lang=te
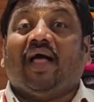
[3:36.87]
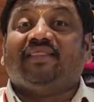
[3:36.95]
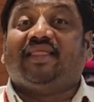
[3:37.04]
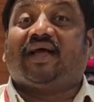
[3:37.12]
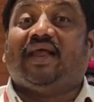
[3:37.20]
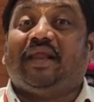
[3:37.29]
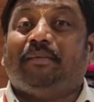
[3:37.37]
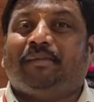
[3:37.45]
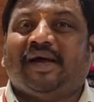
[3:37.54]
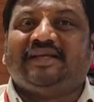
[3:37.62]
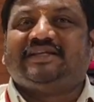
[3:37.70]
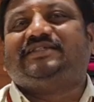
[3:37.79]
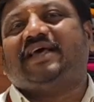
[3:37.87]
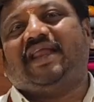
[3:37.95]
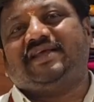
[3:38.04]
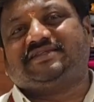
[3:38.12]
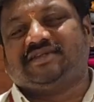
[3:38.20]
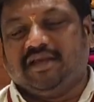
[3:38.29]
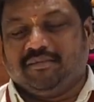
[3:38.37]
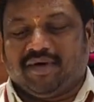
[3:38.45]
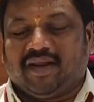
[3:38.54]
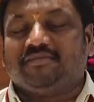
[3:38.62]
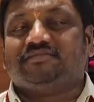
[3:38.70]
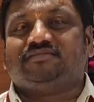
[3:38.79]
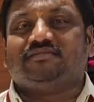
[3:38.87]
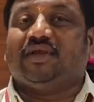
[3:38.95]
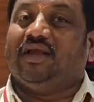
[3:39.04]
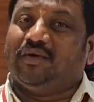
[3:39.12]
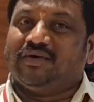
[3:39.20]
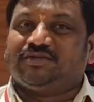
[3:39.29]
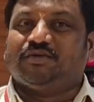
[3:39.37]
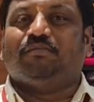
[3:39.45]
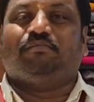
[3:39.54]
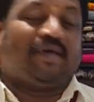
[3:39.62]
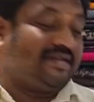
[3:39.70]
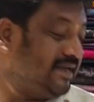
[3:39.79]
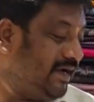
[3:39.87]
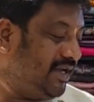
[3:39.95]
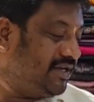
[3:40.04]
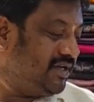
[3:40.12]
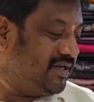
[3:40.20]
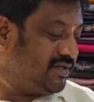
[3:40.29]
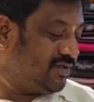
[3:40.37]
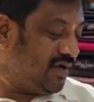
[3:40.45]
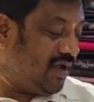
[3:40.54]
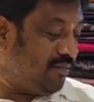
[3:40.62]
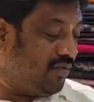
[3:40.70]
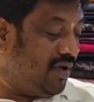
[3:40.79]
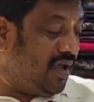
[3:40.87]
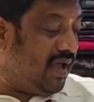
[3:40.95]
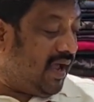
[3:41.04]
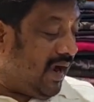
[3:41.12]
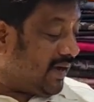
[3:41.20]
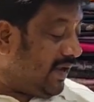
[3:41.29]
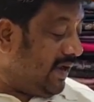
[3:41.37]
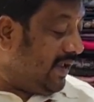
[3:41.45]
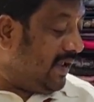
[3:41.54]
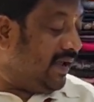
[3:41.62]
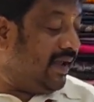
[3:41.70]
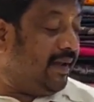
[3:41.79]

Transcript: అంతకన్నా మంచి శారీస్ని మనం ఈరోజు ప్రజెంటేషన్ చేస్తున్నాము అట్లానే